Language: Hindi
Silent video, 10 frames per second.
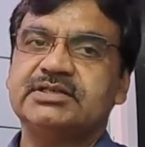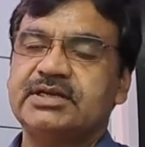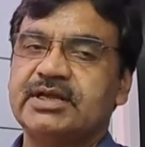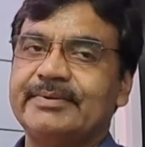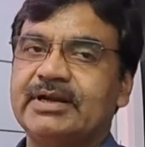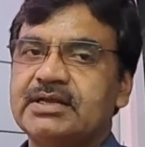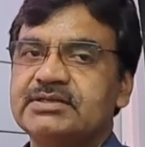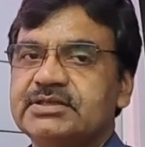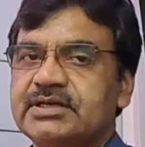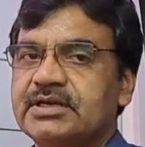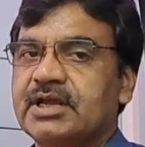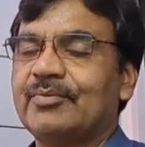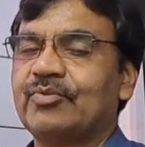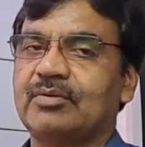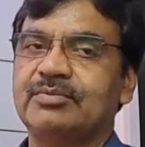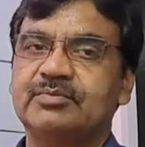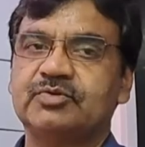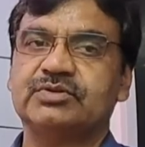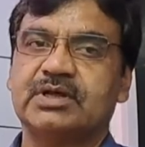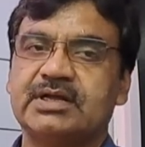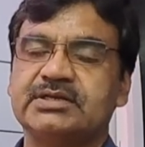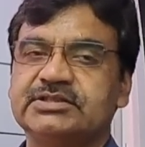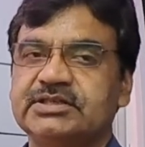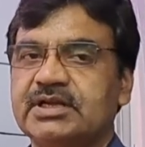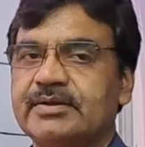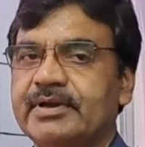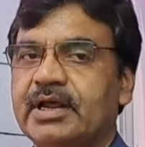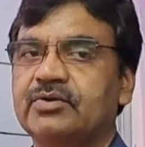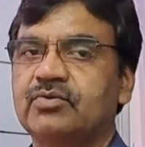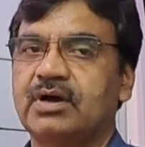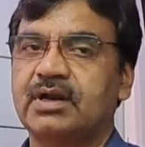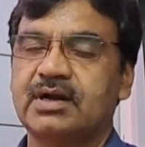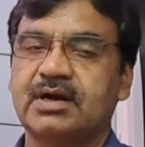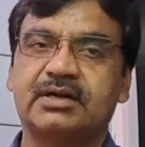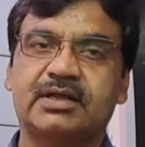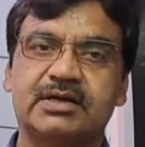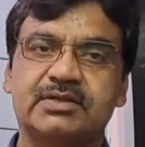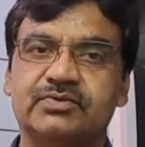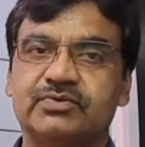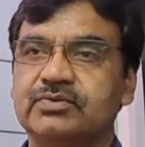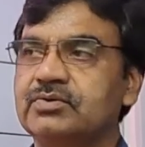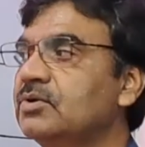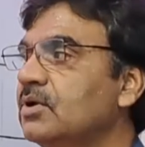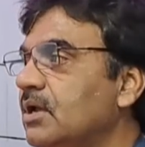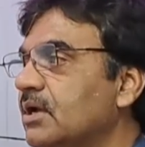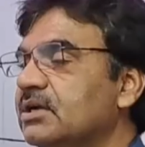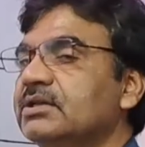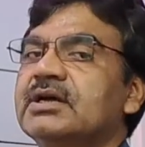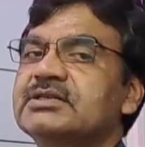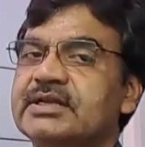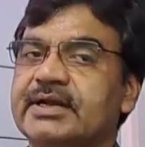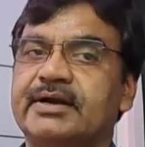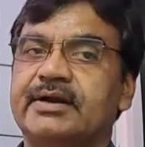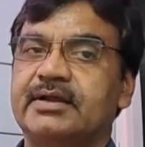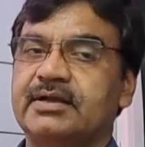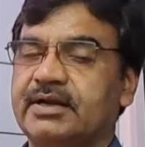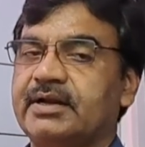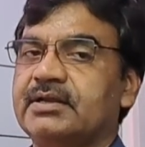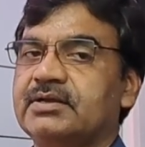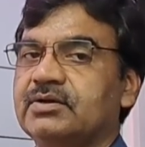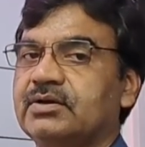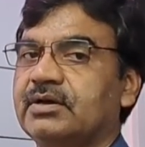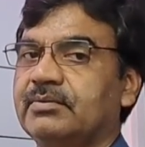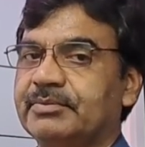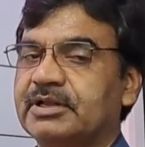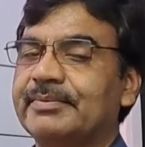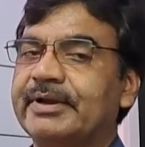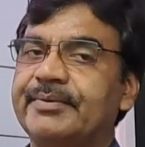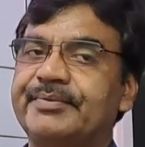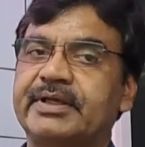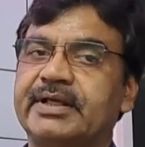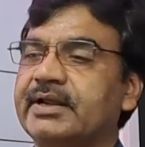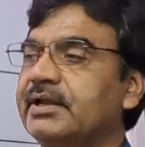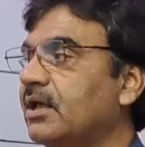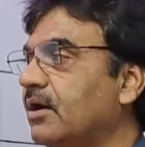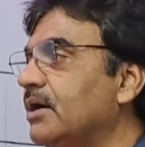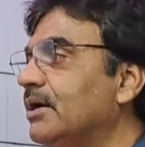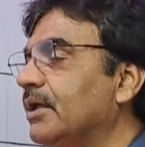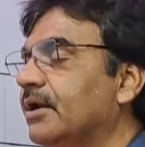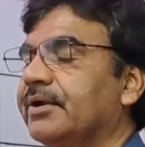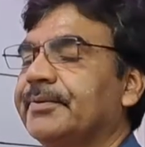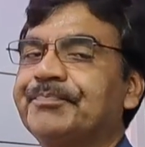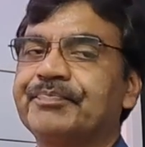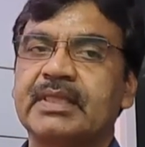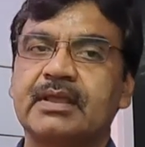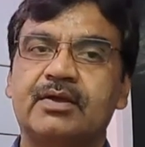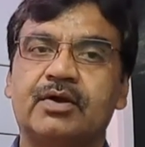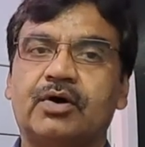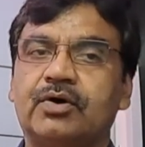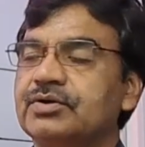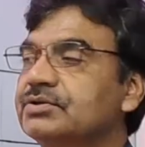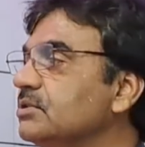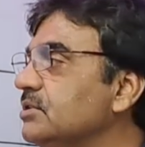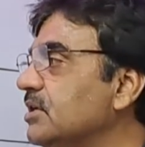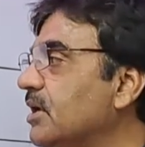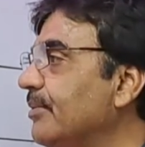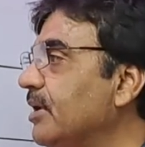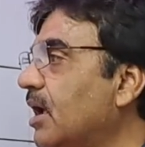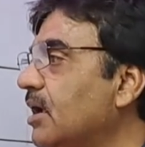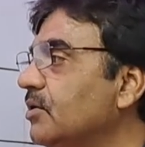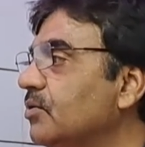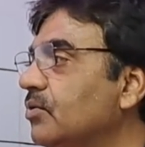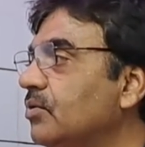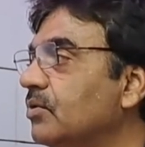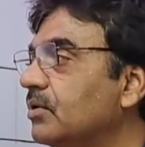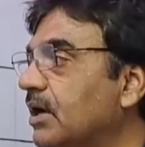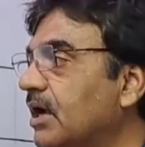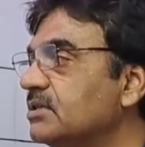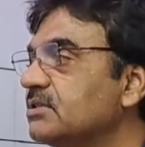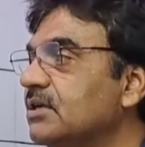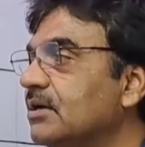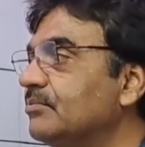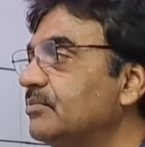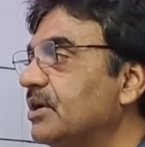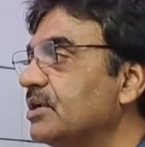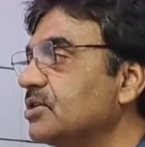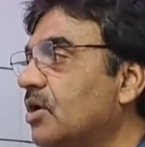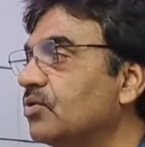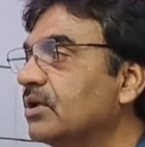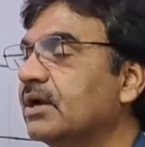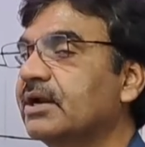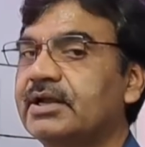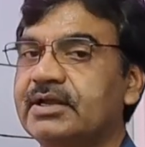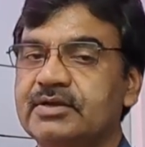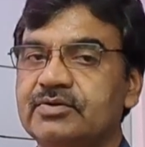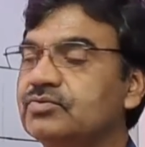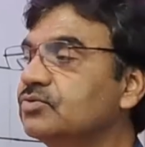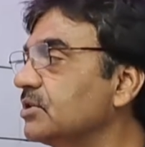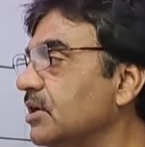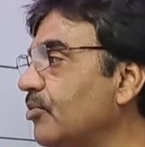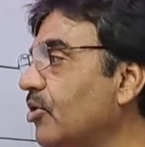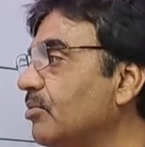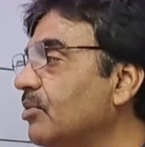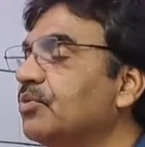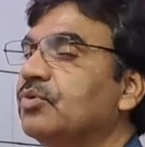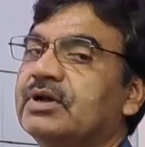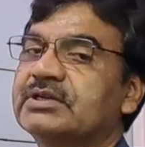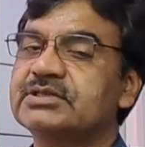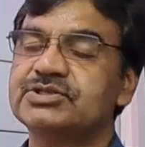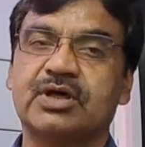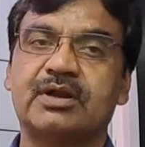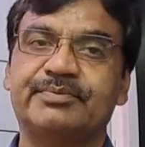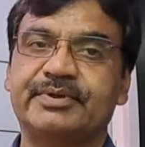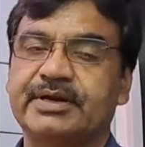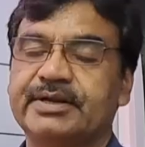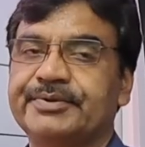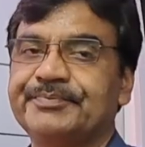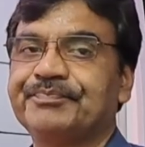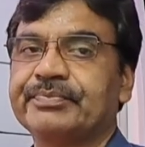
सी के वी लाइन से क्या प्रॉब्लम होता है सी के वी लाइन को अगर कट करें तो किधर से कर करें मतलब लेफ़्ट करें या राइट करें और सी के वी लाइन को कैसे हम टेस्ट आउट करके उसके प्रॉब्लम को कैसे सॉल्व करें